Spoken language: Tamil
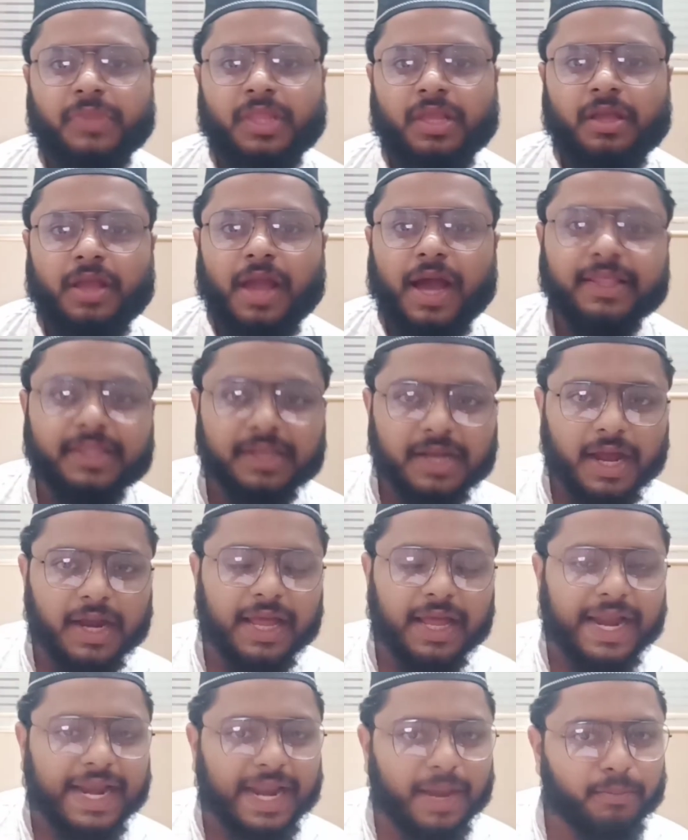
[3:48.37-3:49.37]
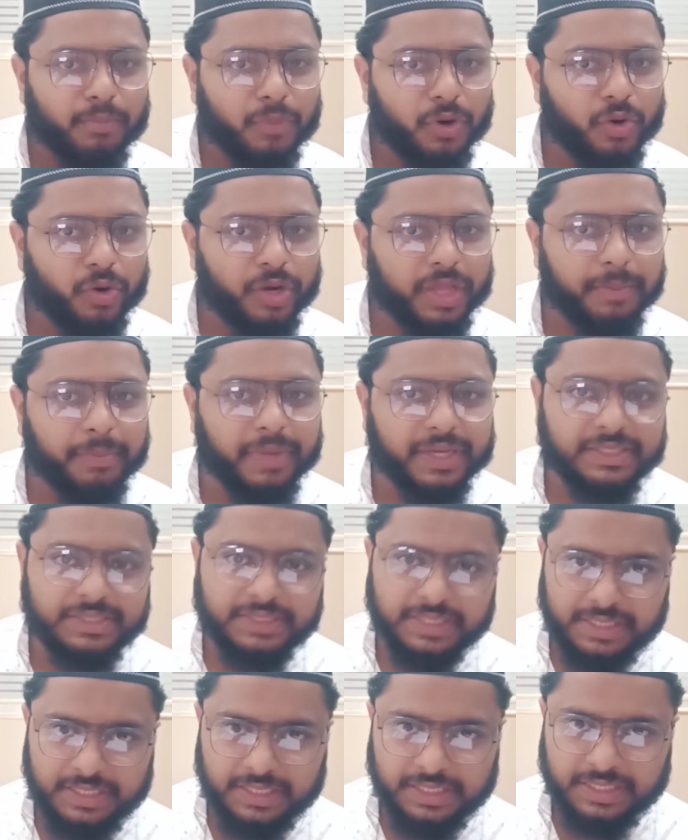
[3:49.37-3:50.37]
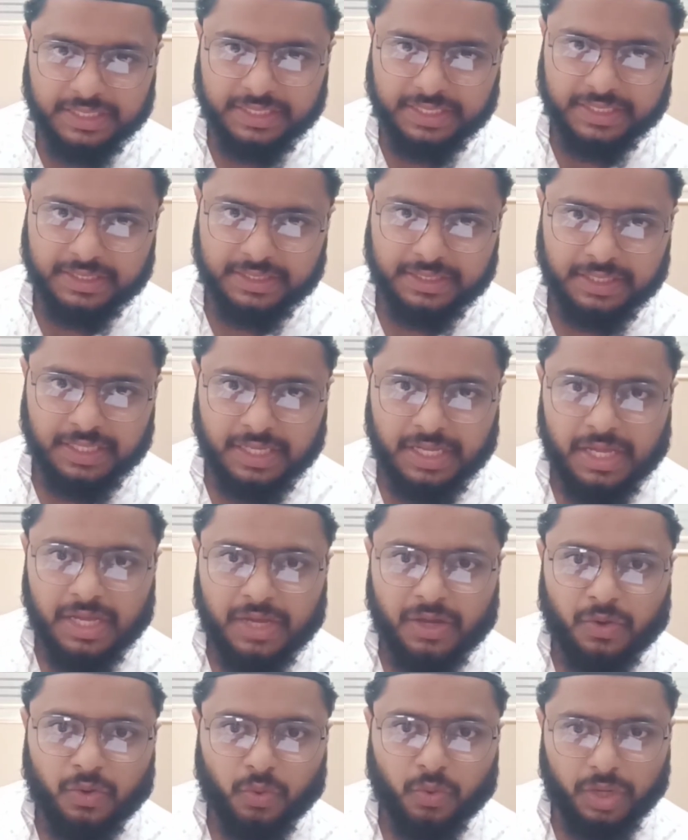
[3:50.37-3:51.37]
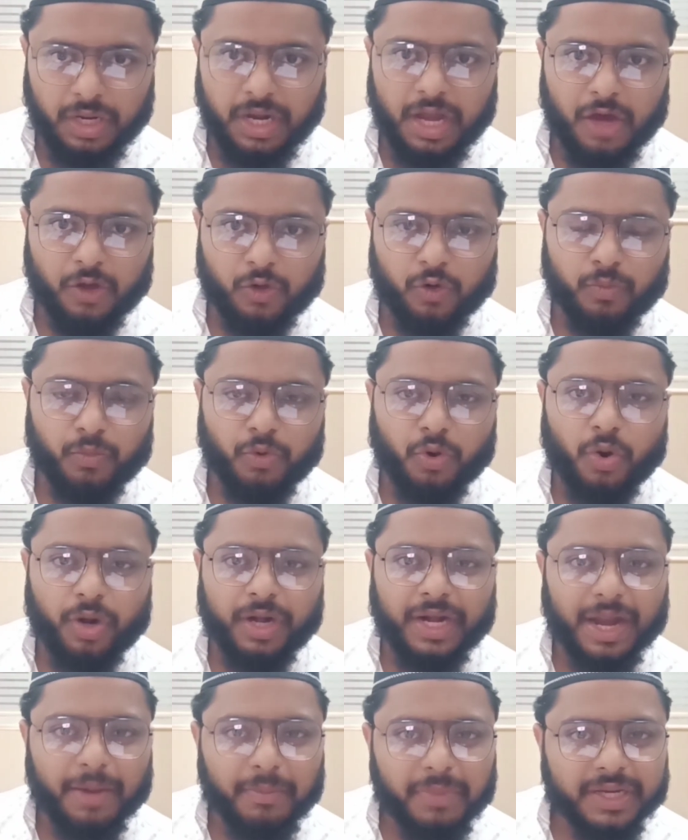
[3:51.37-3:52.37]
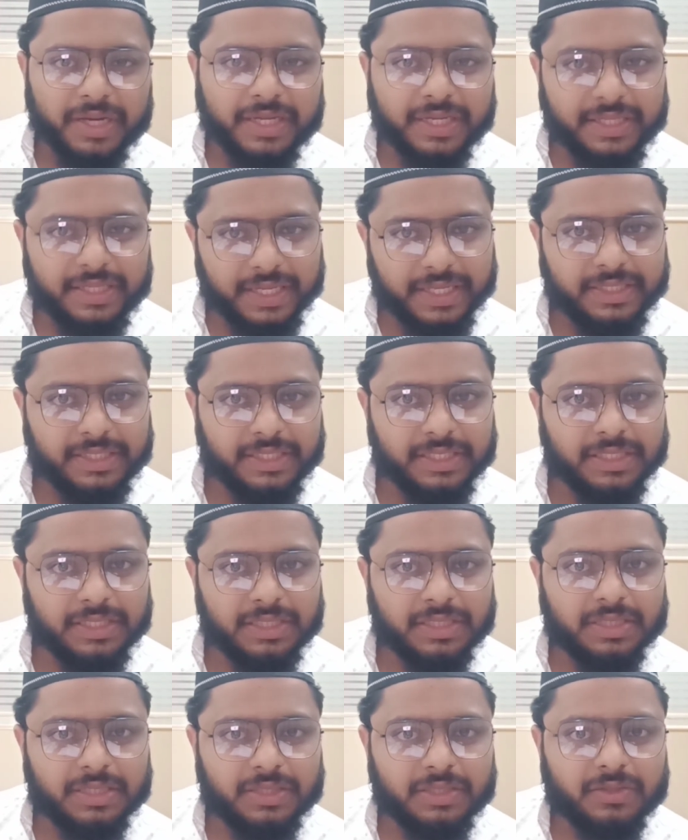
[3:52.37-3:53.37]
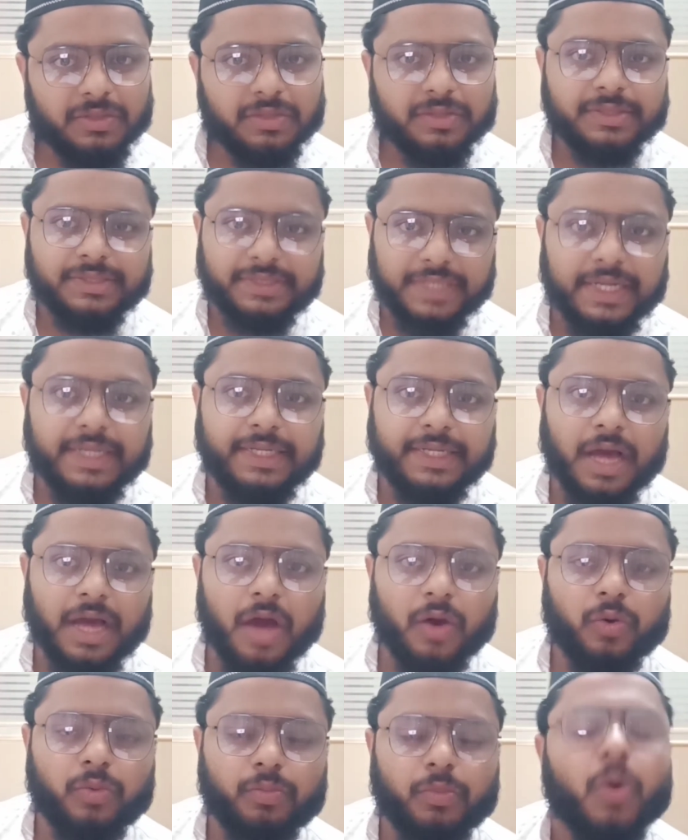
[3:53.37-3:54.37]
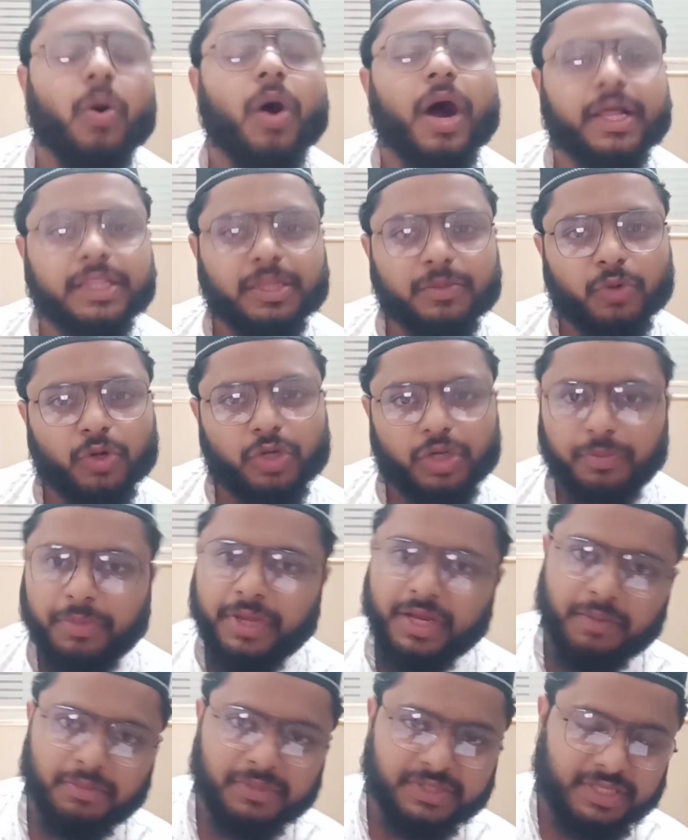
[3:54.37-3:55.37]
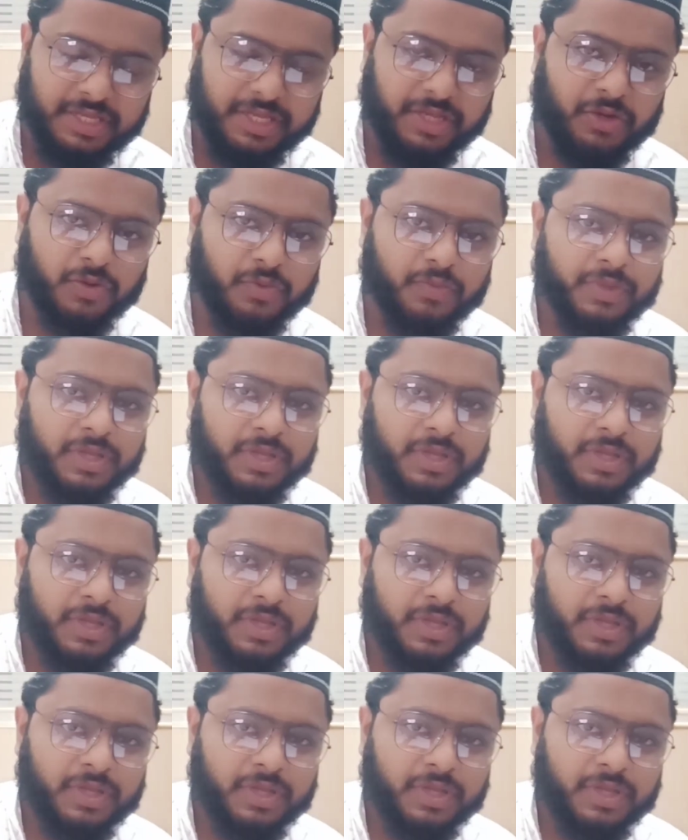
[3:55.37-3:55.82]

அதனால நம்மளுடைய பட்ஜெட்டுக்கு எது உள்ளாக்குமோ நமக்கு எது செட் ஆகுமோ அதை மட்டுமே நம்ம செய்யணும்